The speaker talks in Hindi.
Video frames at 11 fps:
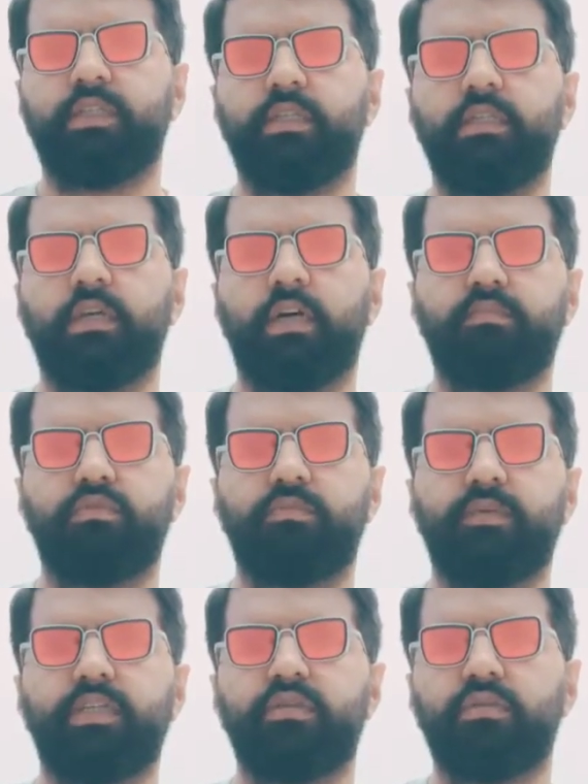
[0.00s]
जाएं आप उस
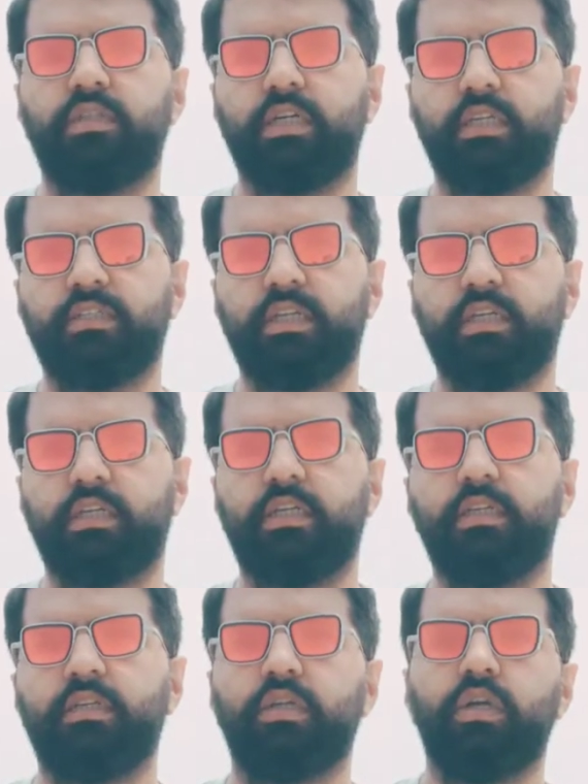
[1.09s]
पेज को जाके चेक
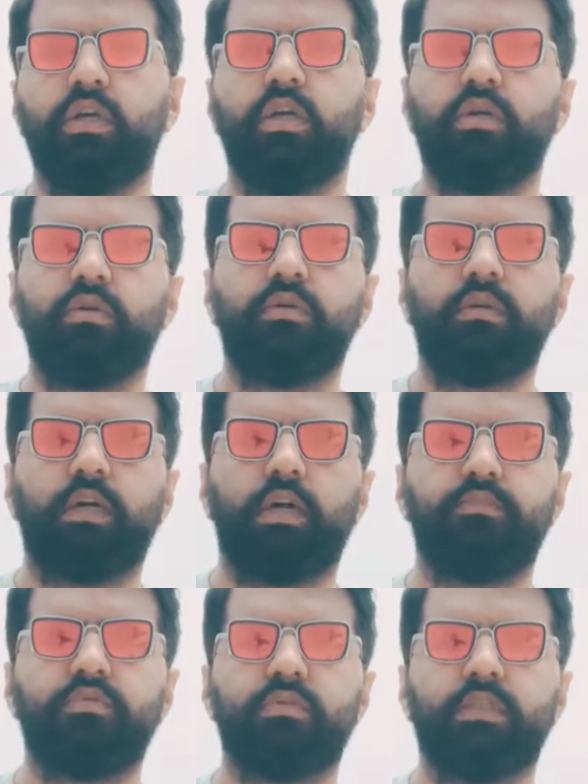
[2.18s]
करें और
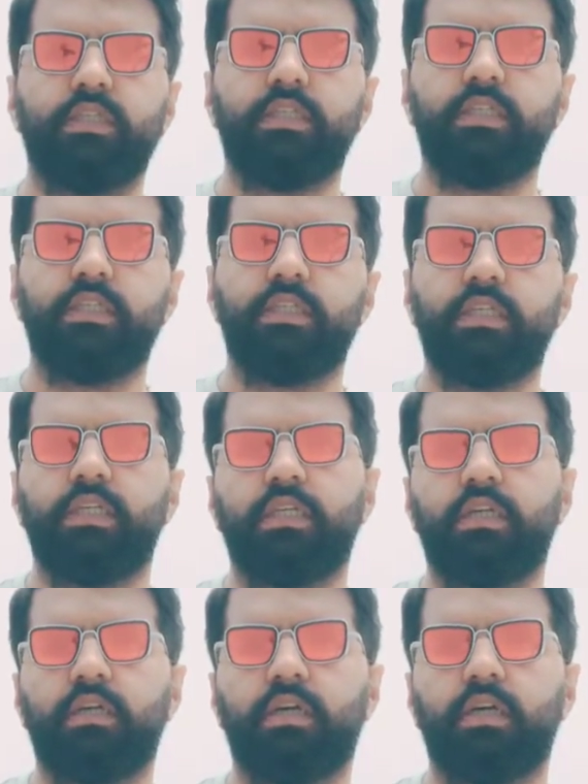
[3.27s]
आप उसकी
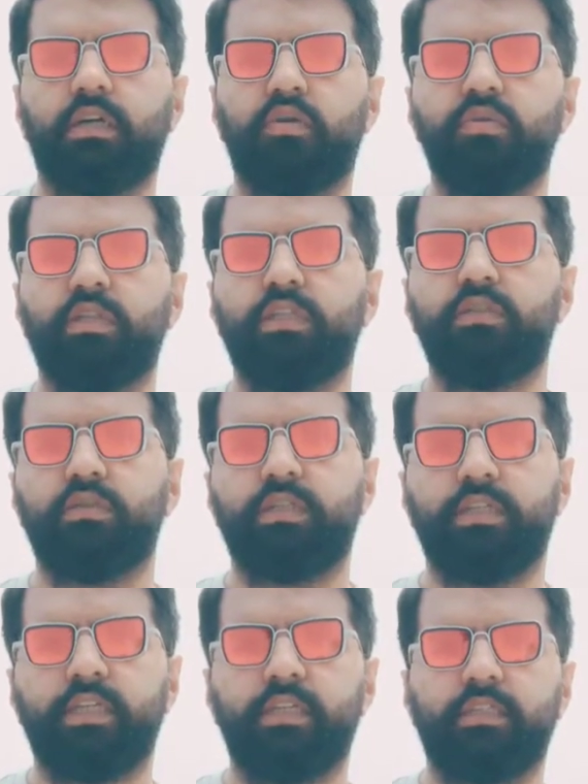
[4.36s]
अकाउंट की जो
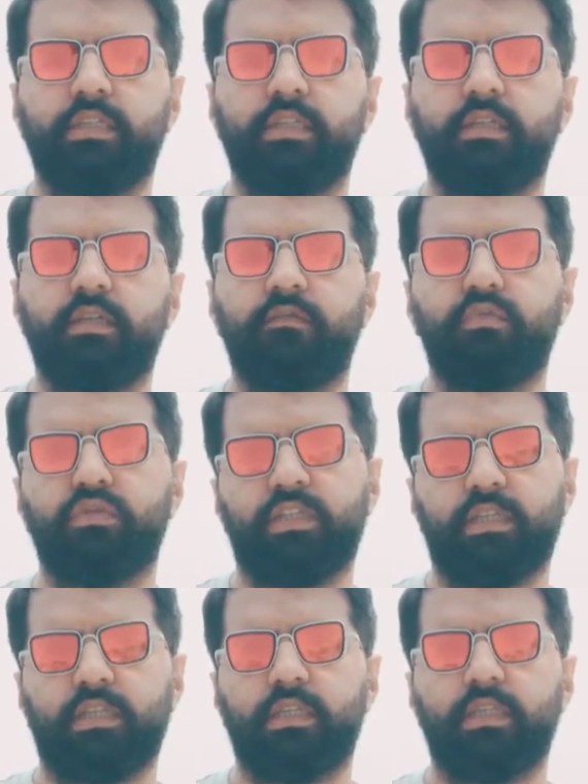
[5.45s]
डिटेल्स हैं वो
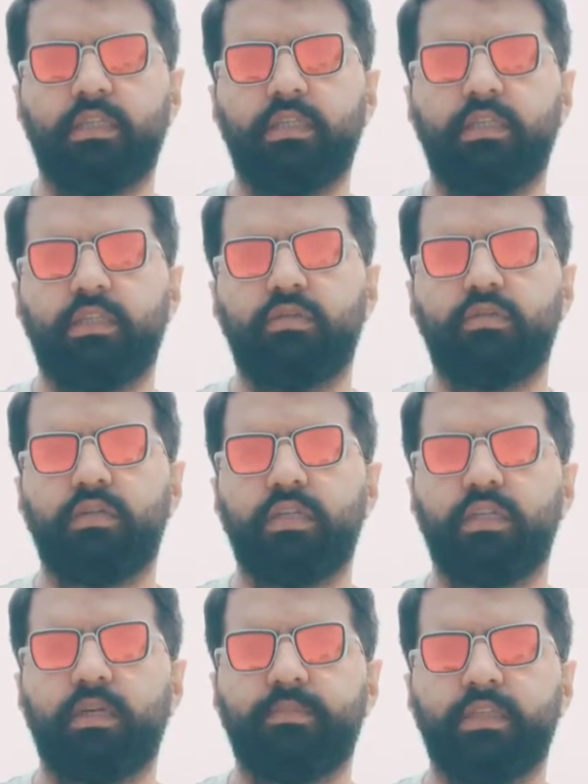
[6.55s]
चेक करें कि इन्होंने
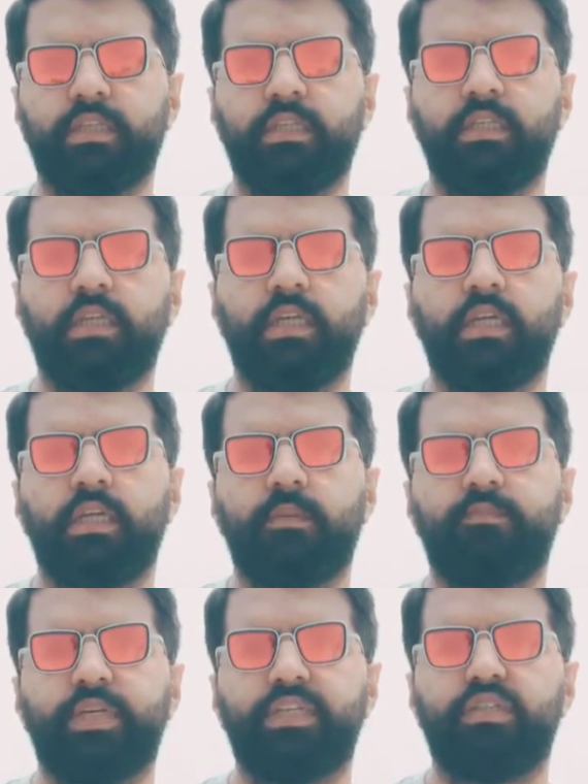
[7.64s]
क्या अपने
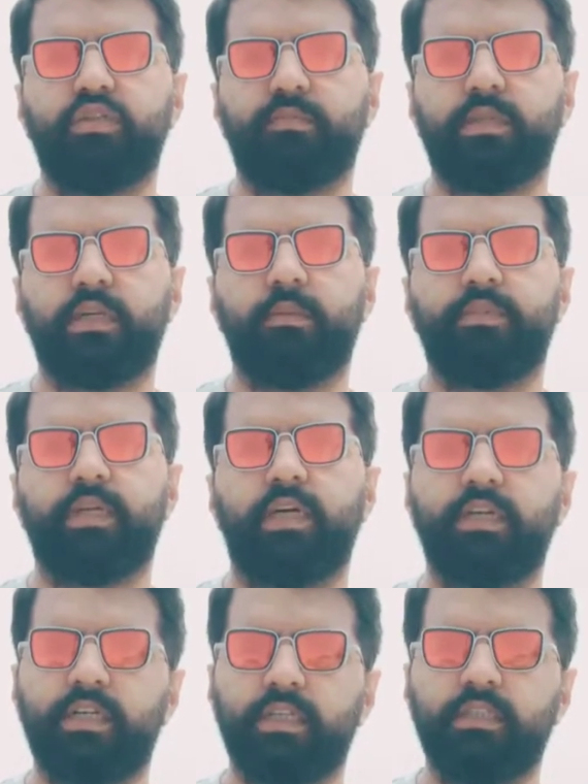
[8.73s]
पेज के ऊपर अपना
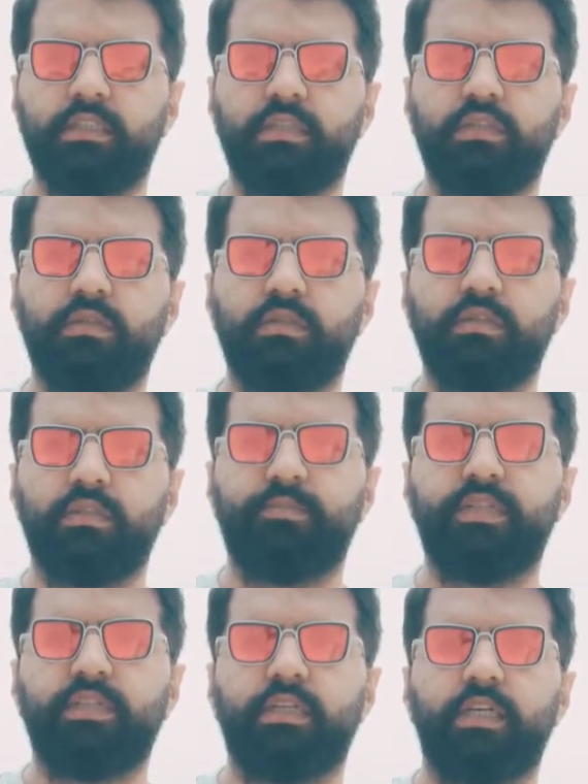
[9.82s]
एड्रेस
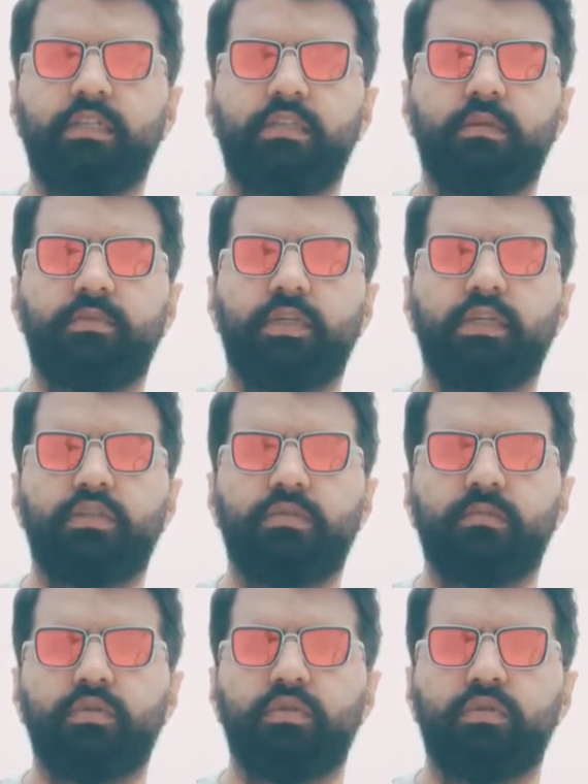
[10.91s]
शिपिंग एड्रेस अपना
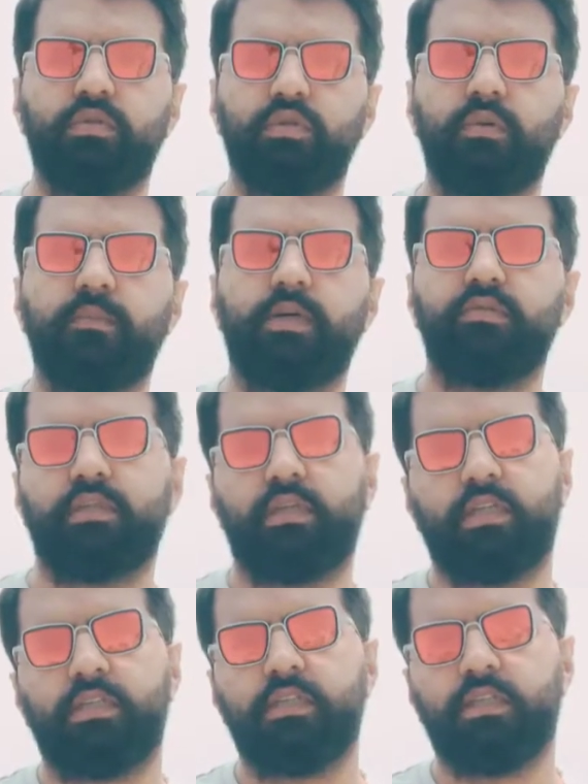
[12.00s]
जो शॉप है उसका
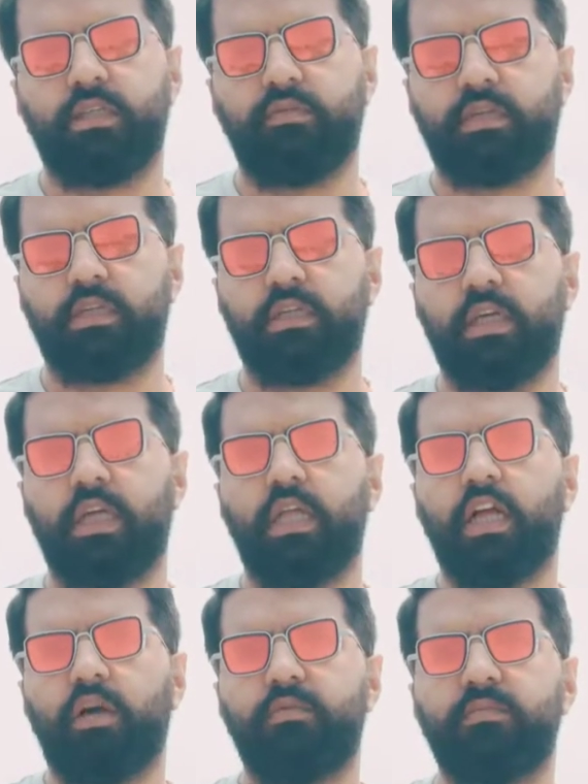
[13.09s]
एड्रेस दिया हुआ है कि नहीं
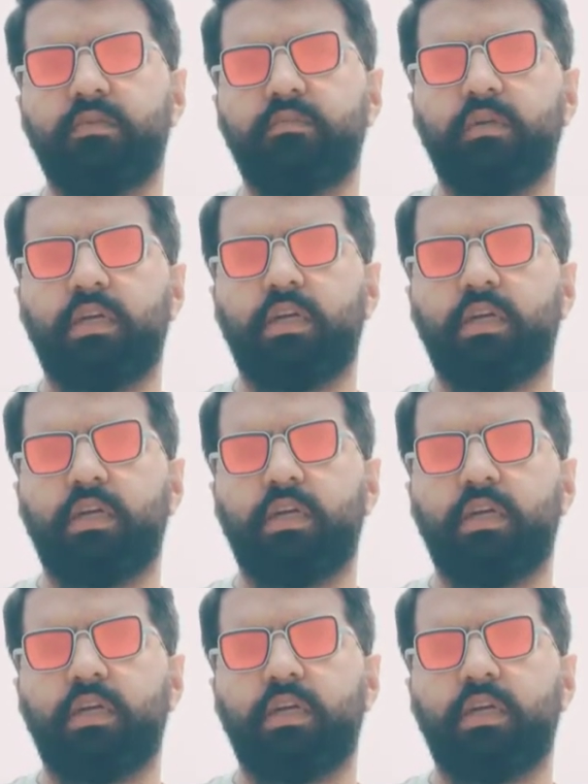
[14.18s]
उमून